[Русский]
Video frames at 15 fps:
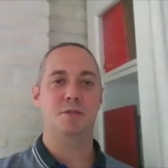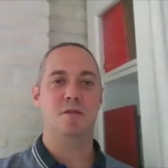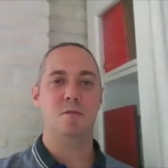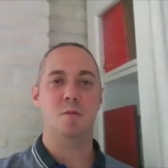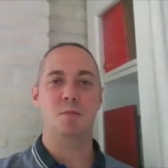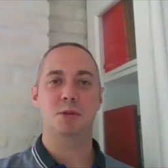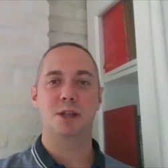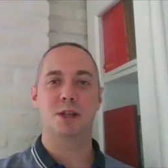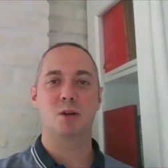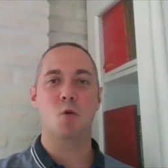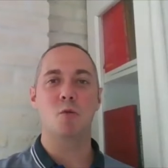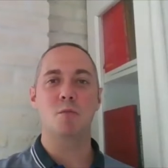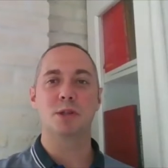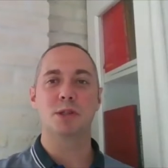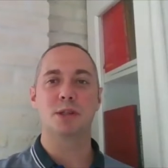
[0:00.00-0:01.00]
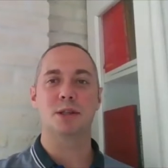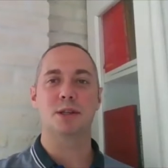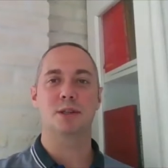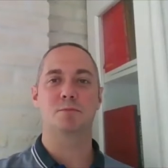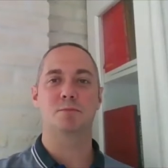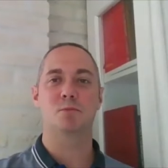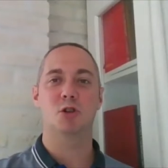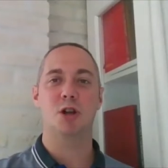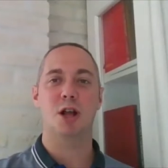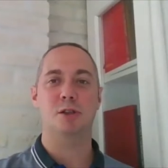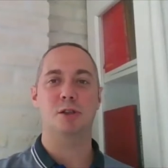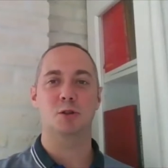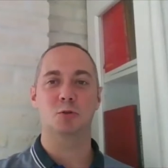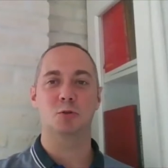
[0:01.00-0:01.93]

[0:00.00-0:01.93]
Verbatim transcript: с вами познакомиться. Жалко,